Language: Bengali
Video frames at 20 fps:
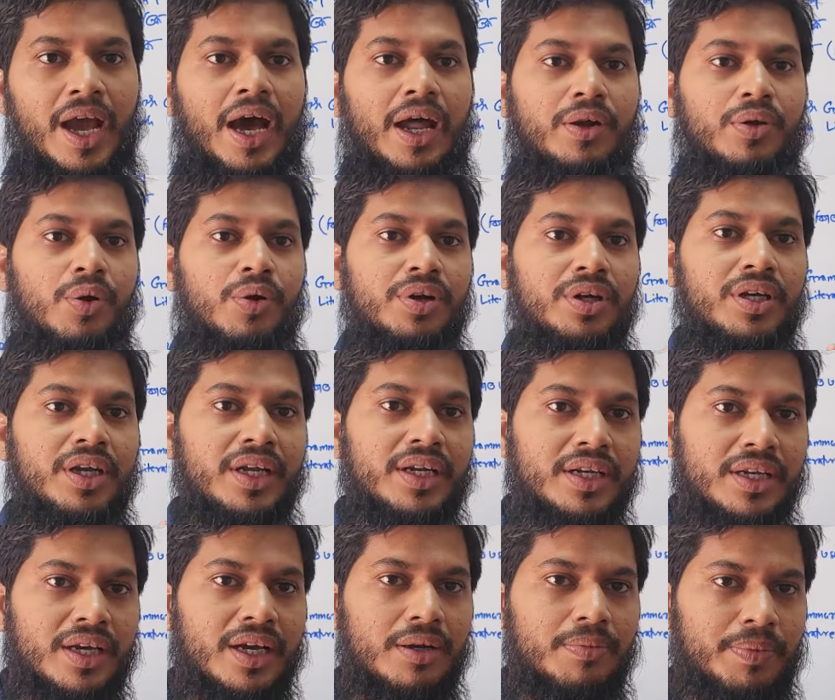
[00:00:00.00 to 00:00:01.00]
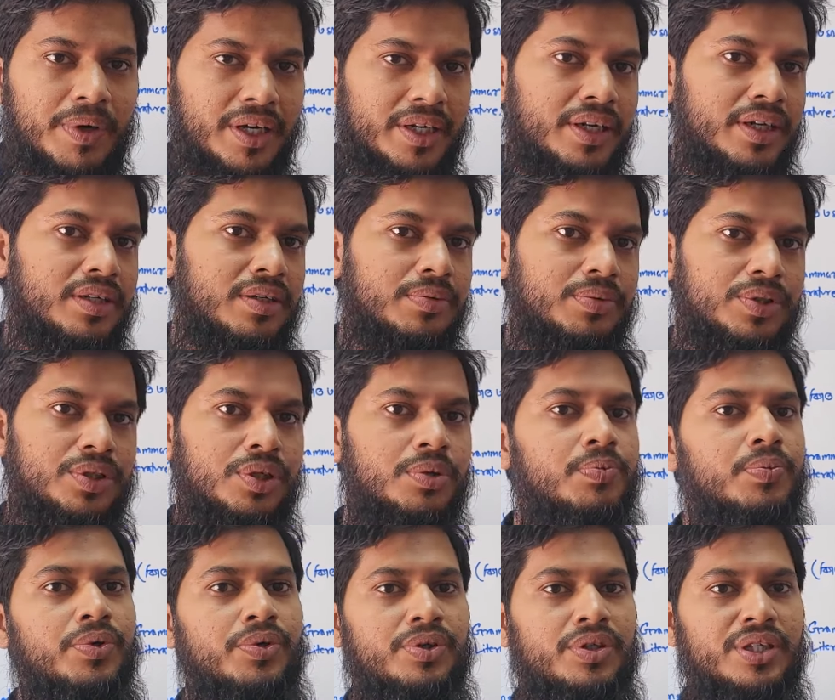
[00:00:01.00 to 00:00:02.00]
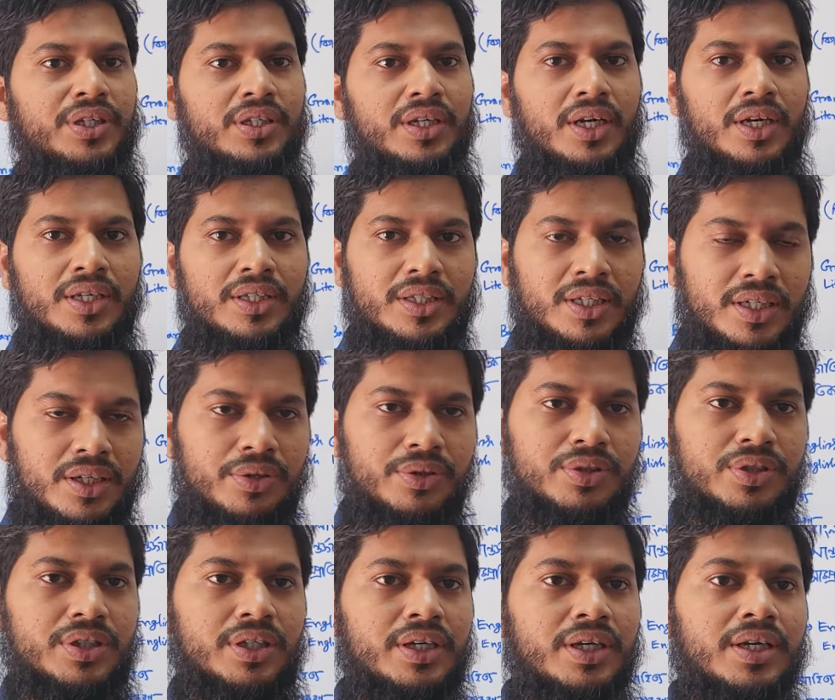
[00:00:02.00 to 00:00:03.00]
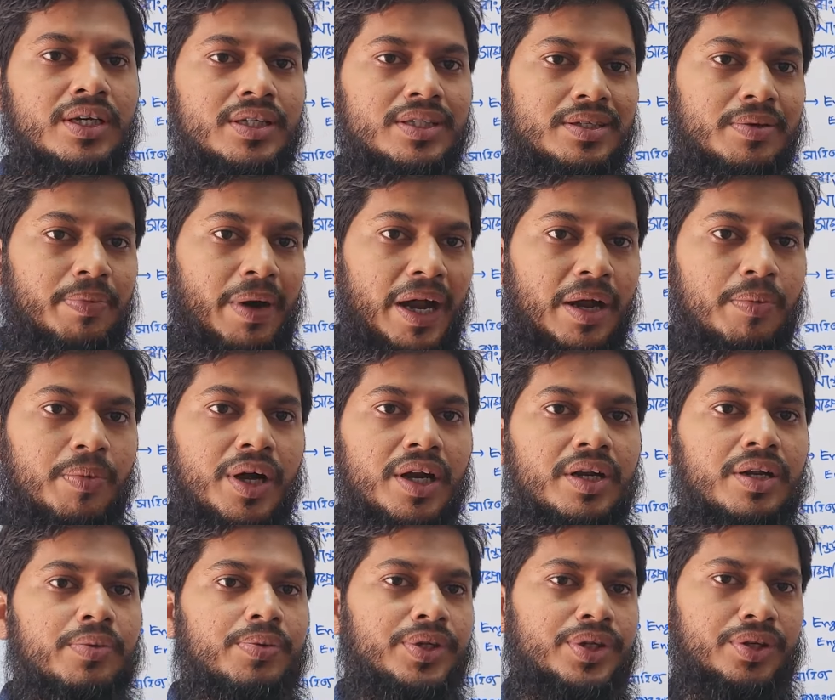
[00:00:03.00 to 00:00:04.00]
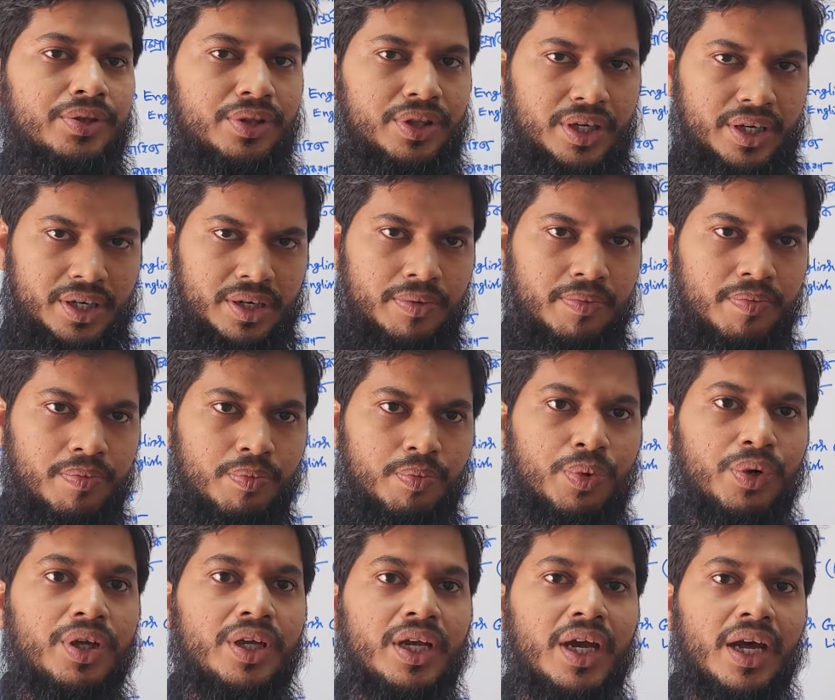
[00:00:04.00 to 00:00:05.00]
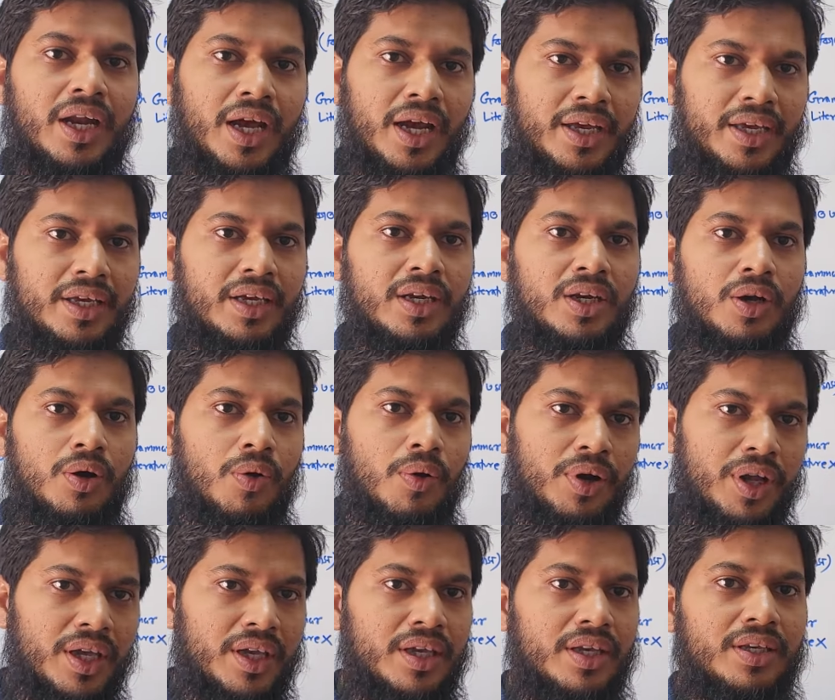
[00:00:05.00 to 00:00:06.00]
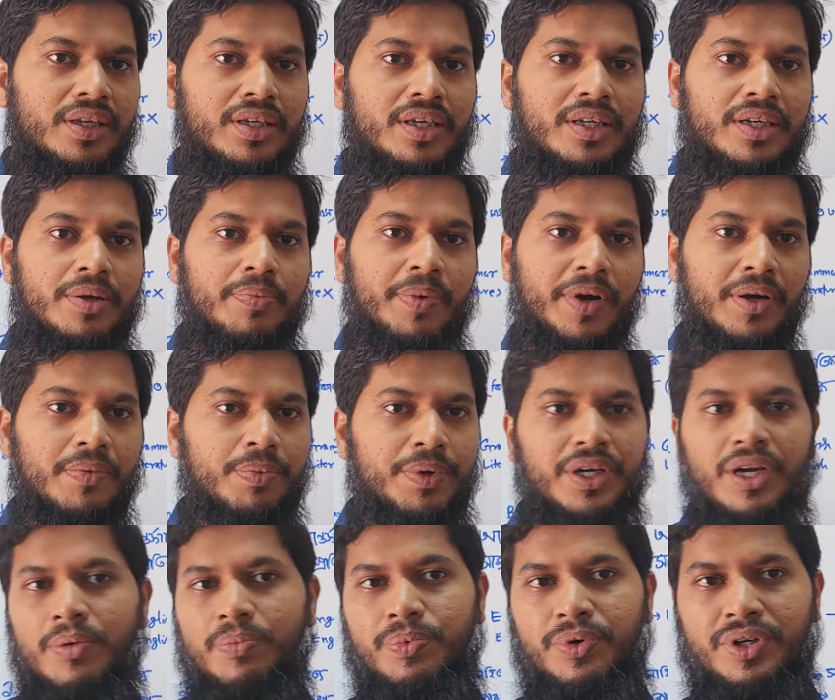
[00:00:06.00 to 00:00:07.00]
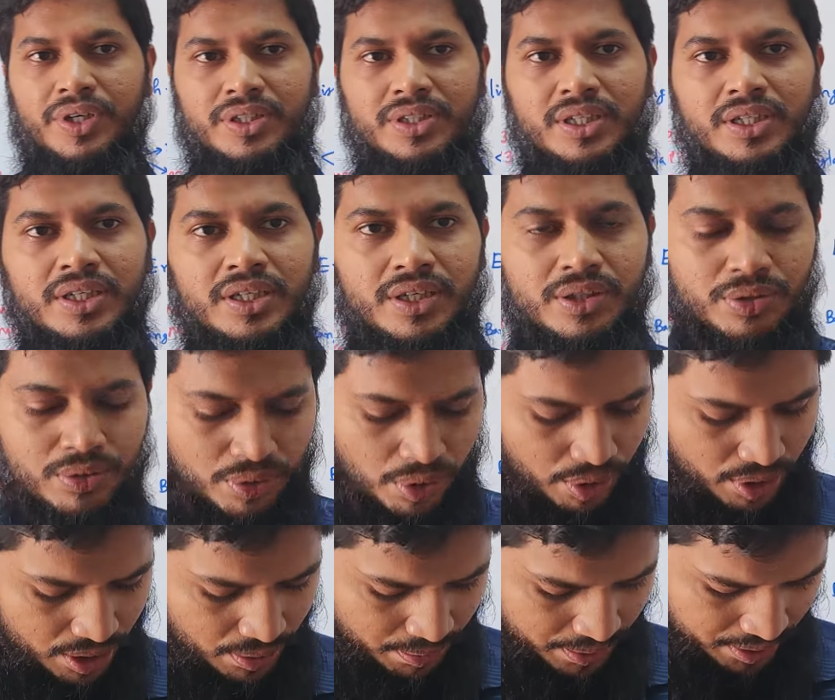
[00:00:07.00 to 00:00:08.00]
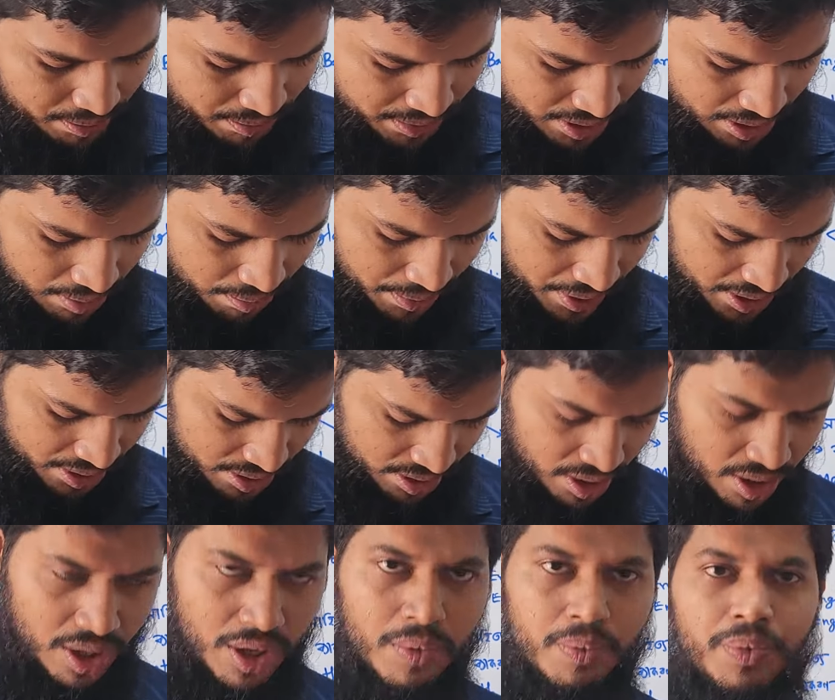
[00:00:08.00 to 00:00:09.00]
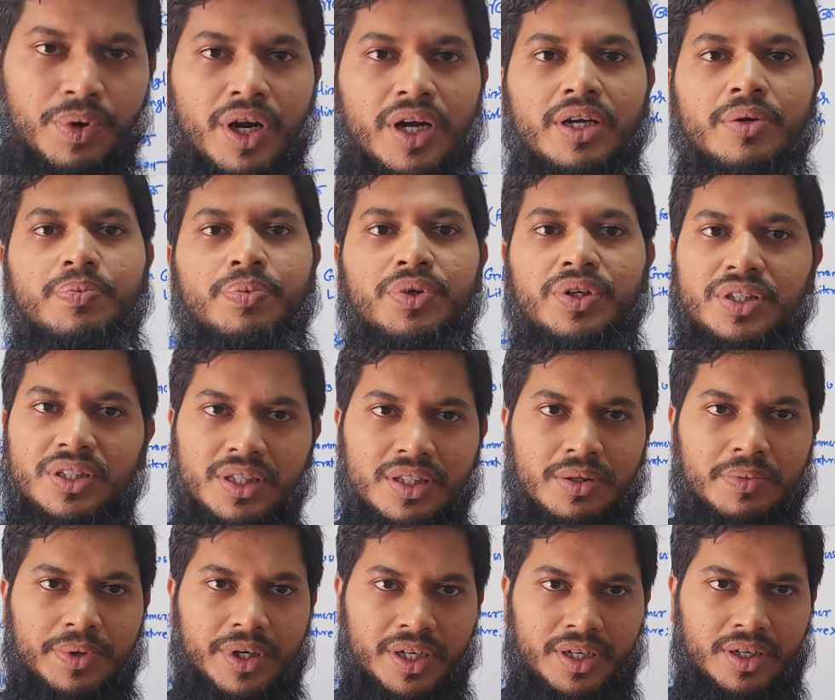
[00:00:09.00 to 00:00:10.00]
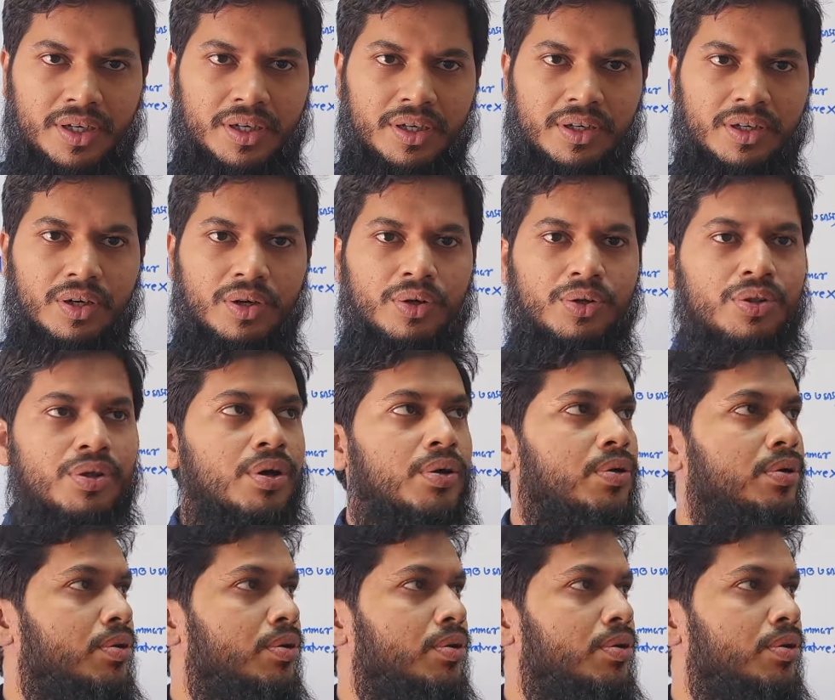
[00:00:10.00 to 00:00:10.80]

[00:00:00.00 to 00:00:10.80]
আর নন টেকনিক্যাল পার্ট একটা বিষয় ইম্পর্টেন্ট সেটা হচ্ছে যে বারবার রিভিশন দেয়া পরীক্ষার আগে অনেকেই ডিপার্টমেন্টাল পড়ে যান কিন্তু নন ডিপার্টমেন্টাল পার্ট পুরাটা পড়ে যেতে পারেন না অর্থ